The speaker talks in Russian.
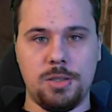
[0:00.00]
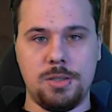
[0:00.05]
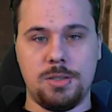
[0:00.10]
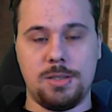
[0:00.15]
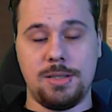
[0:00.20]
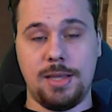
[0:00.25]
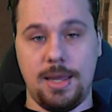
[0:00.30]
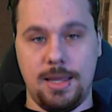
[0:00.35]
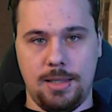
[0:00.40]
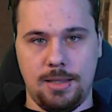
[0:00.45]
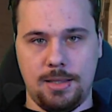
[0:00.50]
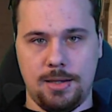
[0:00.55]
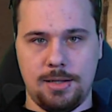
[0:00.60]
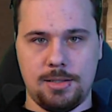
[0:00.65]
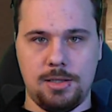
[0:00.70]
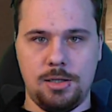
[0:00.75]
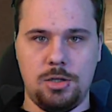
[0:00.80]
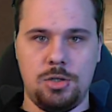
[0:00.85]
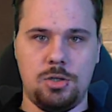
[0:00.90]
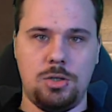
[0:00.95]
сайты
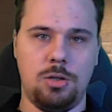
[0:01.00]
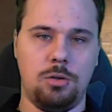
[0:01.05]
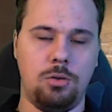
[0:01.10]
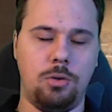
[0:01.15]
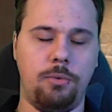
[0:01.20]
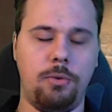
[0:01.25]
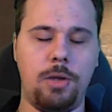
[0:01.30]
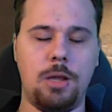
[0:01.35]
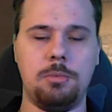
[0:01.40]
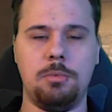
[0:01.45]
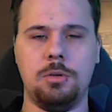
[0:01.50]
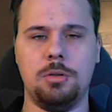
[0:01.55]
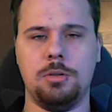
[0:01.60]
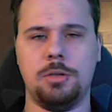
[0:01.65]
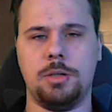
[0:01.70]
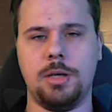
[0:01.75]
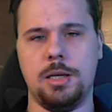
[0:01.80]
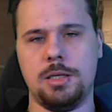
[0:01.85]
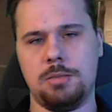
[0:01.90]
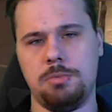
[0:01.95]
различные, лутфармы,
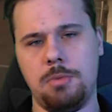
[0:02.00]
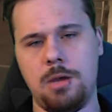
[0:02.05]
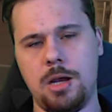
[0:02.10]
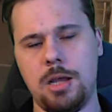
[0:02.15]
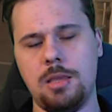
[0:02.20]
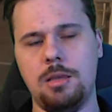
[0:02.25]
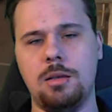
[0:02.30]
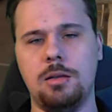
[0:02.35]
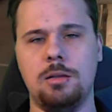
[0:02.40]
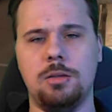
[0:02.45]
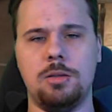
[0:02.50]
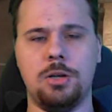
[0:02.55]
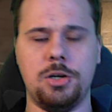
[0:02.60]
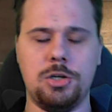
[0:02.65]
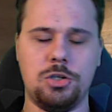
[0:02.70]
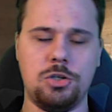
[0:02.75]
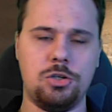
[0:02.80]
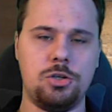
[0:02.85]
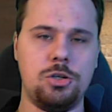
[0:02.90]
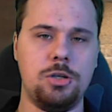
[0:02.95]
CS Money,
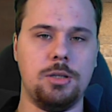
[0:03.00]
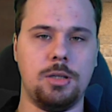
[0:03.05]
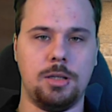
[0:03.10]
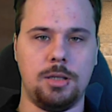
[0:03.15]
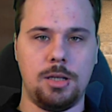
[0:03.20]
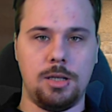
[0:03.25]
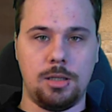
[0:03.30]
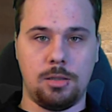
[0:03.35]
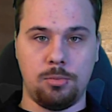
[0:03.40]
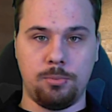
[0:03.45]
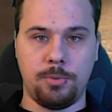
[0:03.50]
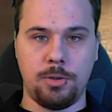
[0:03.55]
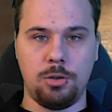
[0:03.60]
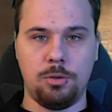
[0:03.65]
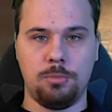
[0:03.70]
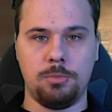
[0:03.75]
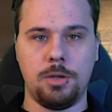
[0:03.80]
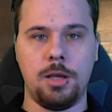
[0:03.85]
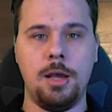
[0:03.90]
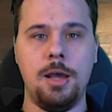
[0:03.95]
TradeGG и так далее и тому
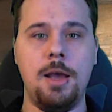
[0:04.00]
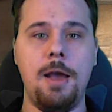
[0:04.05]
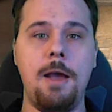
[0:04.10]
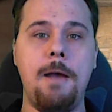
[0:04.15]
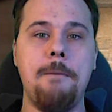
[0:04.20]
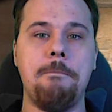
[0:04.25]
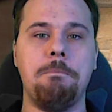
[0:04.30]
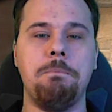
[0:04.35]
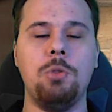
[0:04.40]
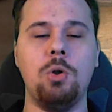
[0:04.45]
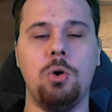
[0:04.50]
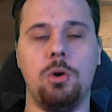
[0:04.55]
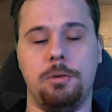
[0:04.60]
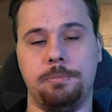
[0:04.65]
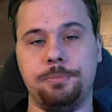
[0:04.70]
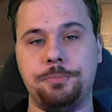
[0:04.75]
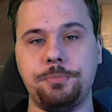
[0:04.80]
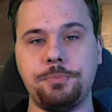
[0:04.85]
подобное. Но